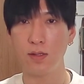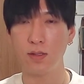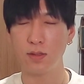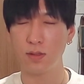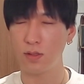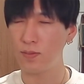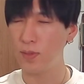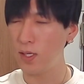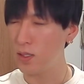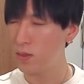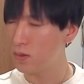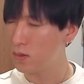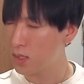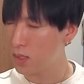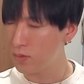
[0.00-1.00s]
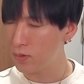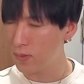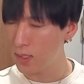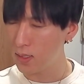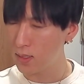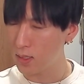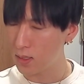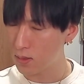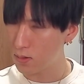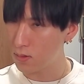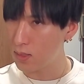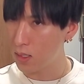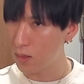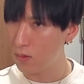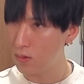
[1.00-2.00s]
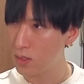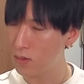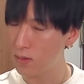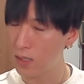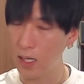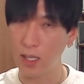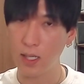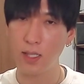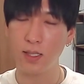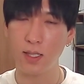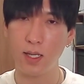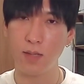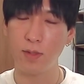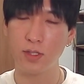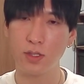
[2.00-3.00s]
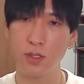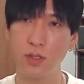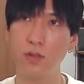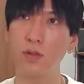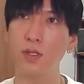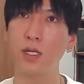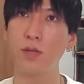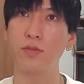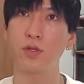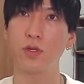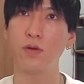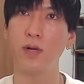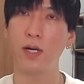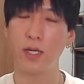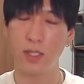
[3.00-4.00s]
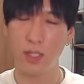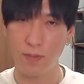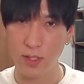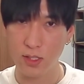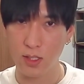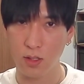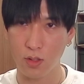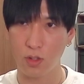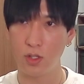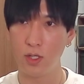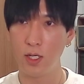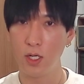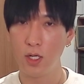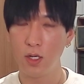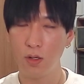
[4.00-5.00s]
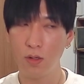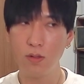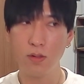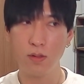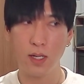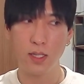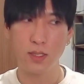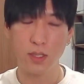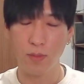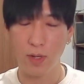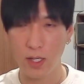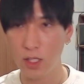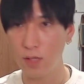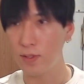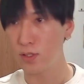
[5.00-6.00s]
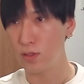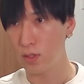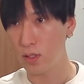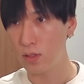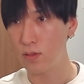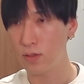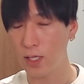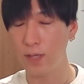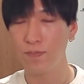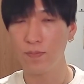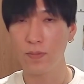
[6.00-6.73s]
要はその、米国株マーケットが大きく上げて、まあ、中国株も今日上げてましたと、香港反省も上げてますよね、今日ね。